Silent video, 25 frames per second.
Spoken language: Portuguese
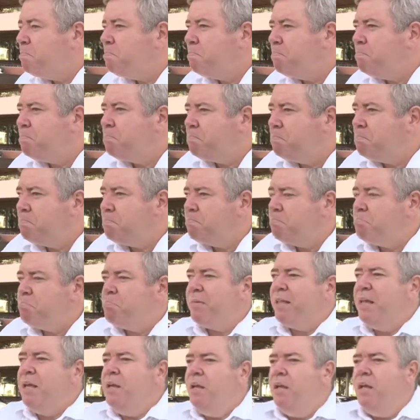O que seria o
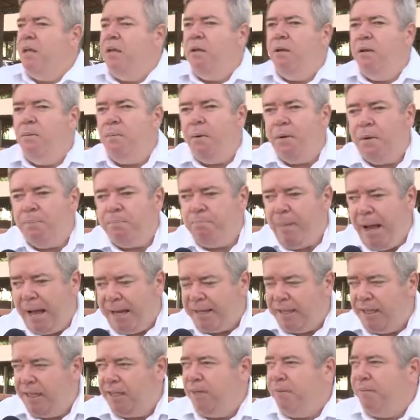teto MAC?
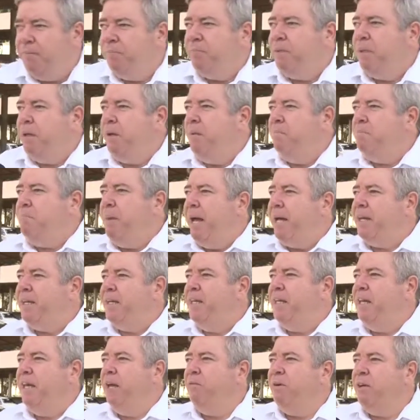MAC.
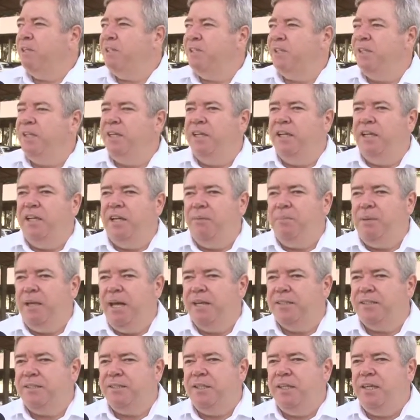MAC é uma sigla,
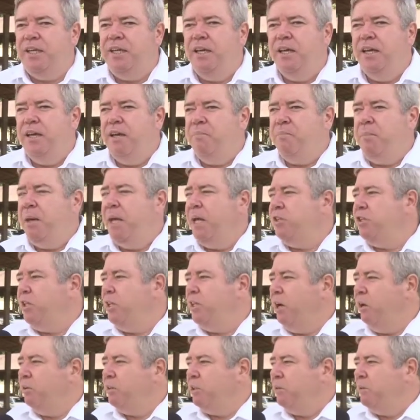MAC,
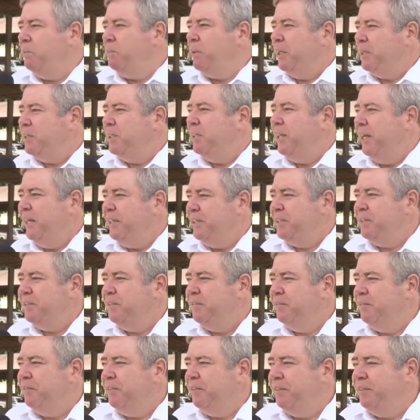média e alta complexidade.
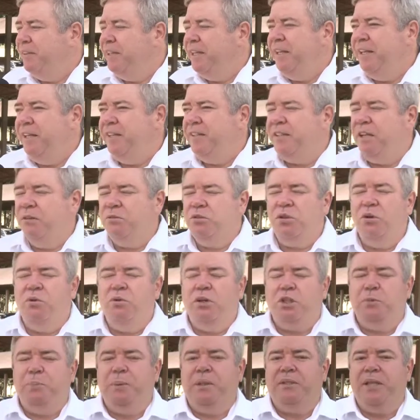Sim. Então
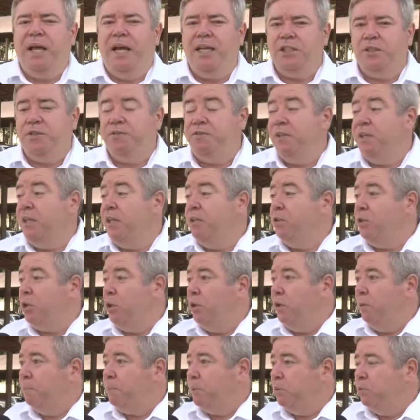são hospitais
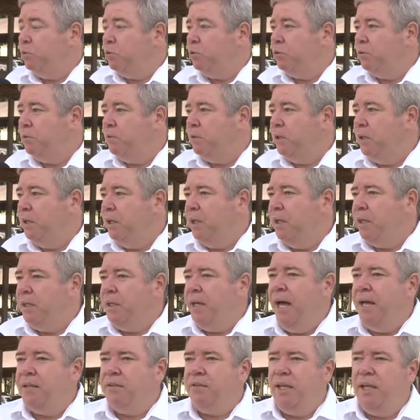filantrópicos,
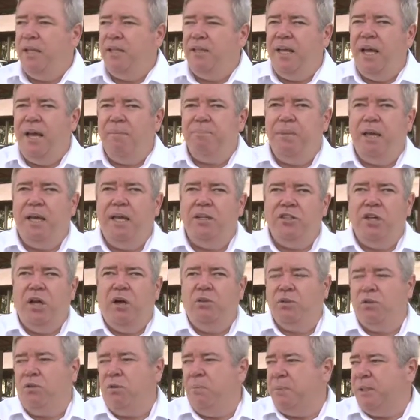que atendem a média e
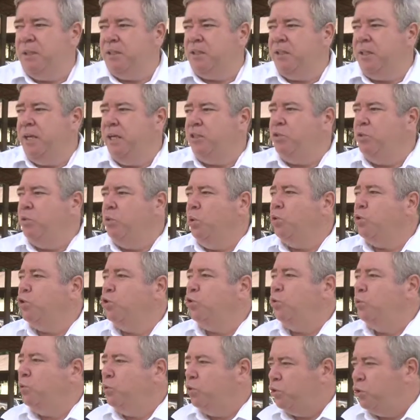alta complexidade do
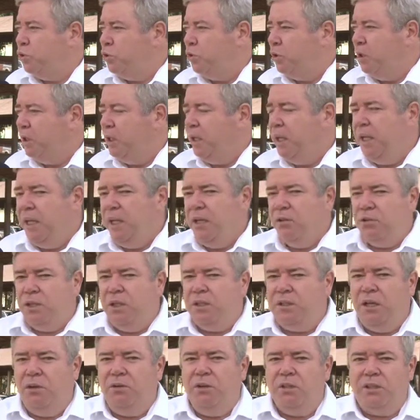SUS.
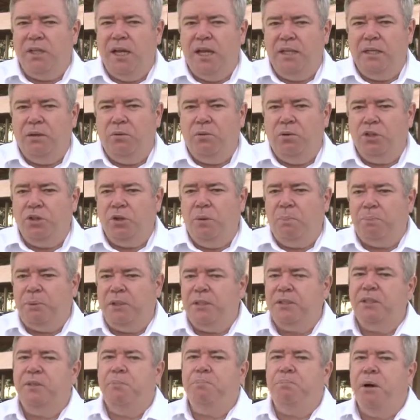Santa Rosália hoje é o
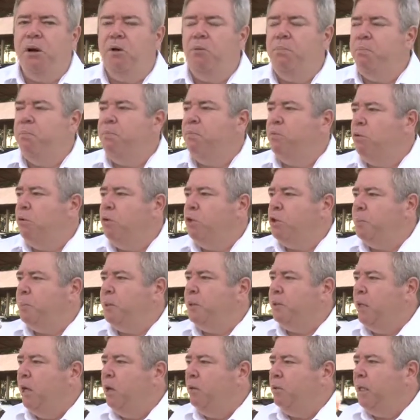principal
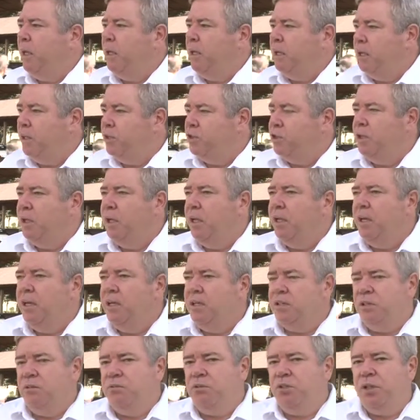hospital da rede.
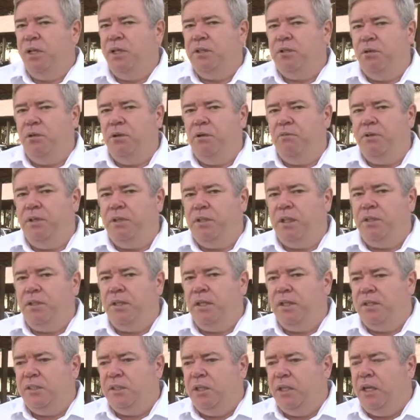São
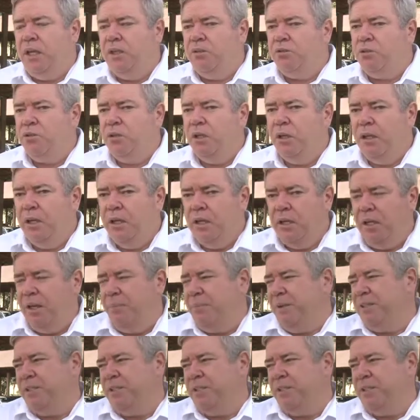193 leitos, né?